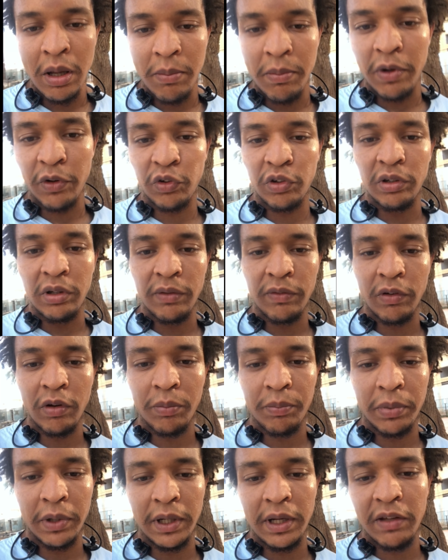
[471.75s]
باش
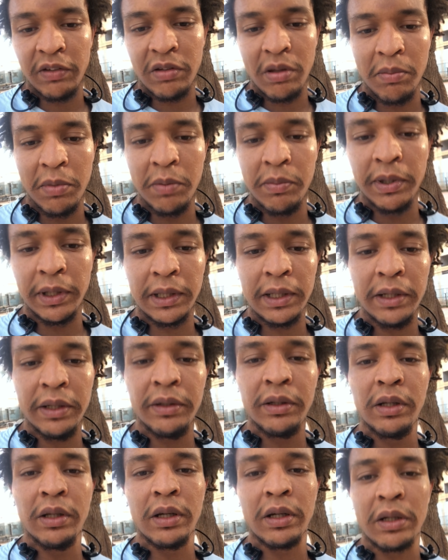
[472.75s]
نديفلوبي على حساب البيت اللي
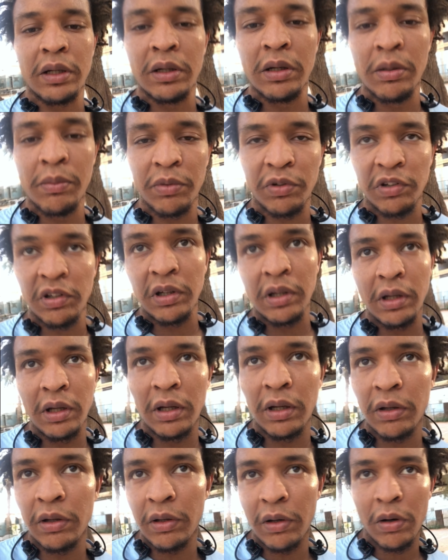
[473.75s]
عندي انا ماشي
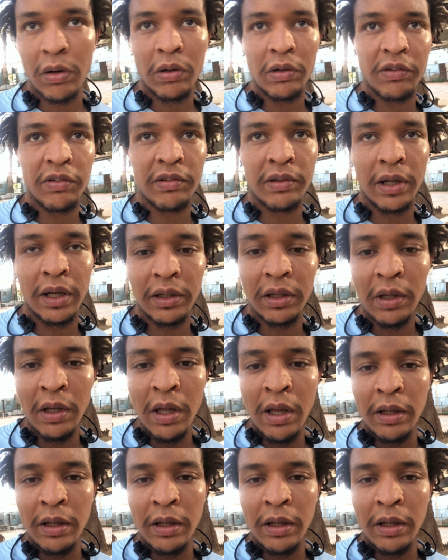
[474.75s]
نروح للسطاد